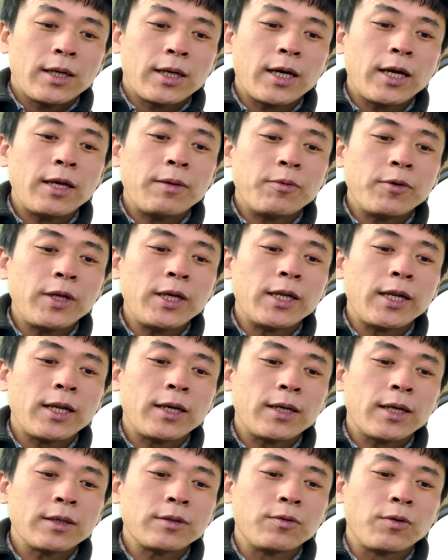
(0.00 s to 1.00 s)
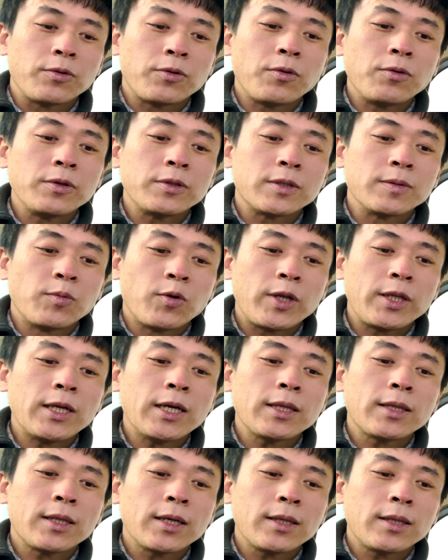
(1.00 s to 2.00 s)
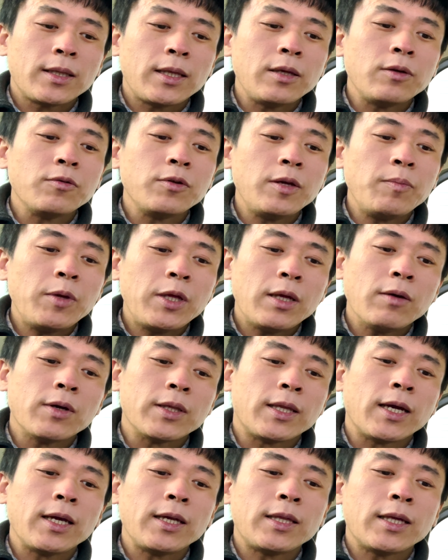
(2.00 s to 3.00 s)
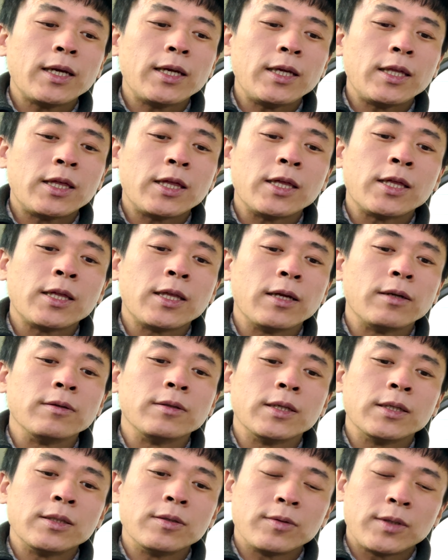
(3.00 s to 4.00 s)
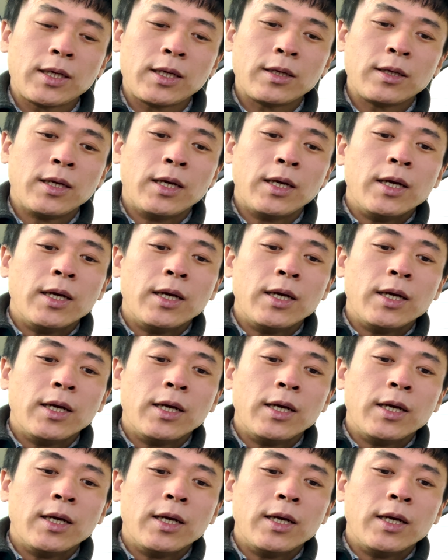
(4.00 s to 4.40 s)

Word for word: 外部に連絡を取るつもりだったっていう意味では大体一致してるんですよね